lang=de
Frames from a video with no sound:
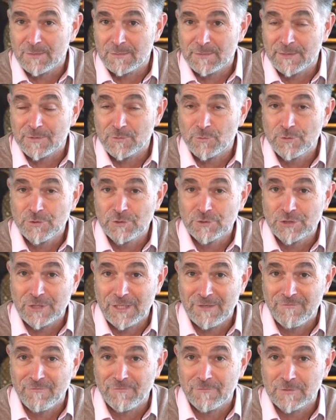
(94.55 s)
den
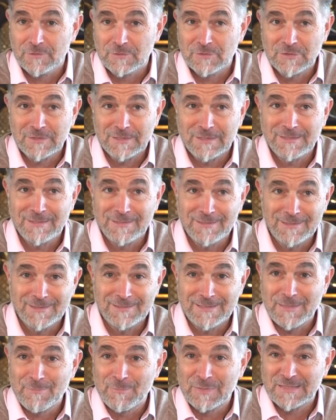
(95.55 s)
Küchenchef und äh,
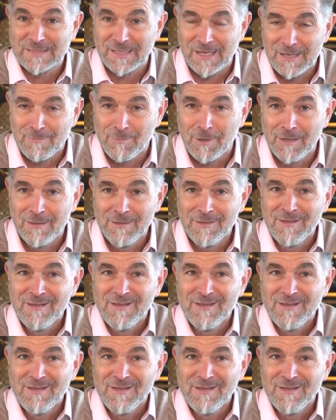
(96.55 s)
den Betreiber,